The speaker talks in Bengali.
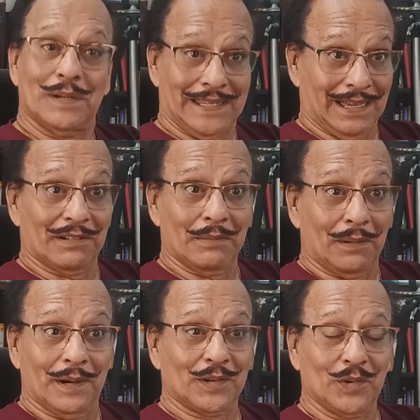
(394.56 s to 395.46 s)
নাকি আমার
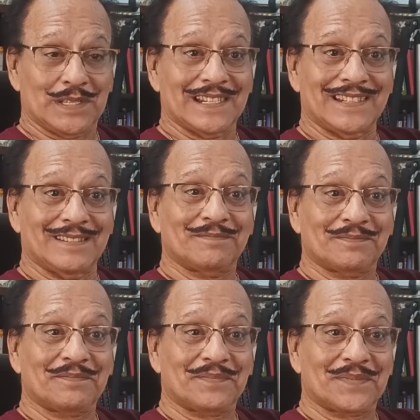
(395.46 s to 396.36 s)
বাবা করেছিলেন
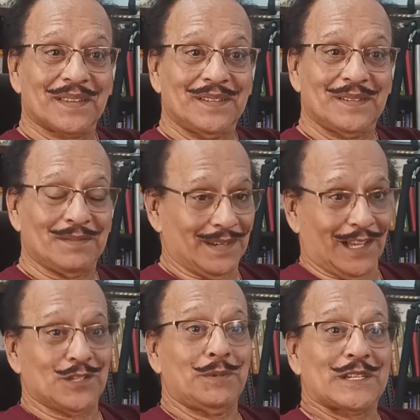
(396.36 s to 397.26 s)

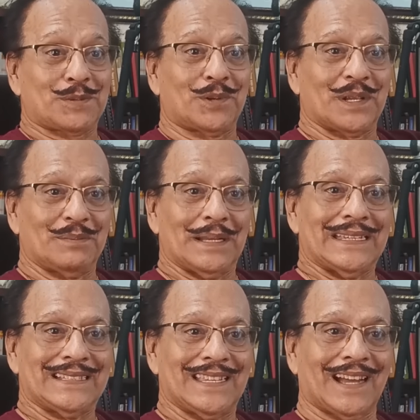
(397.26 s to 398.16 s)
রাজবেশপুরে
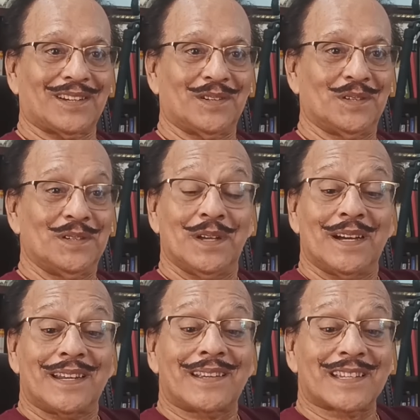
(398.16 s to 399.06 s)
ম্যাজিক দেখানো
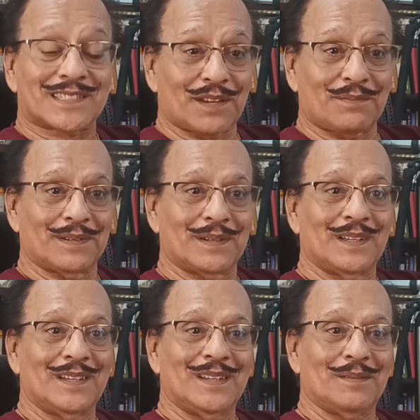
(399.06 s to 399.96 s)
রাস্তার
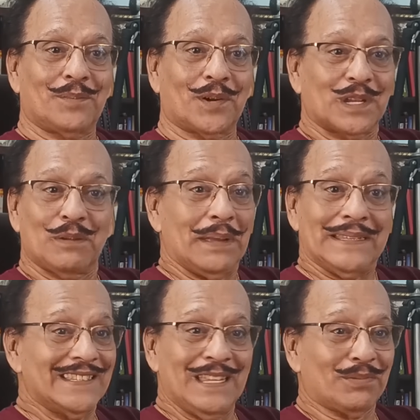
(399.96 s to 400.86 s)
পথের
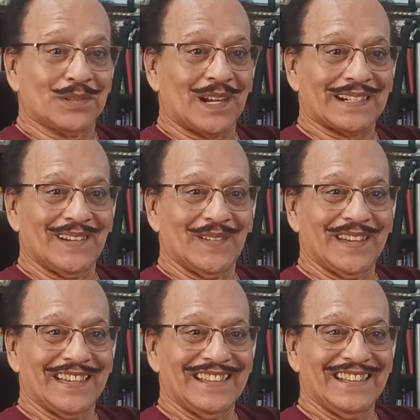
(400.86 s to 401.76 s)
বেদেদের পোশাক না
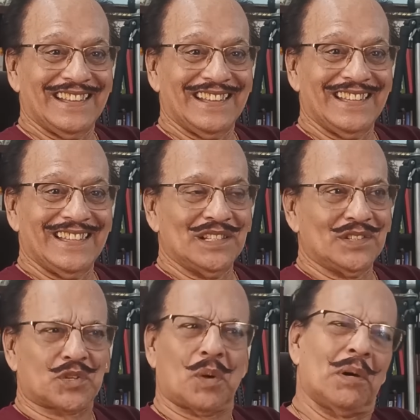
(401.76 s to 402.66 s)
হয়
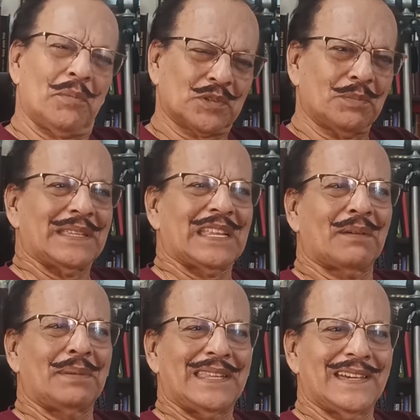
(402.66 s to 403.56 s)
সময় মতো বেদেরা
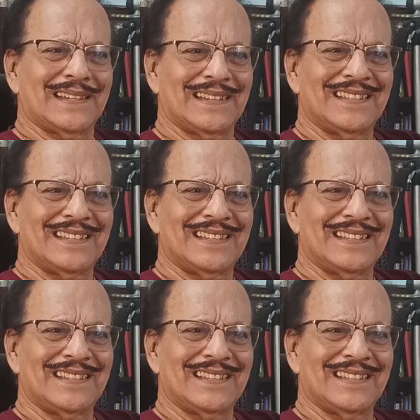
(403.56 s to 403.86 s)
বেদে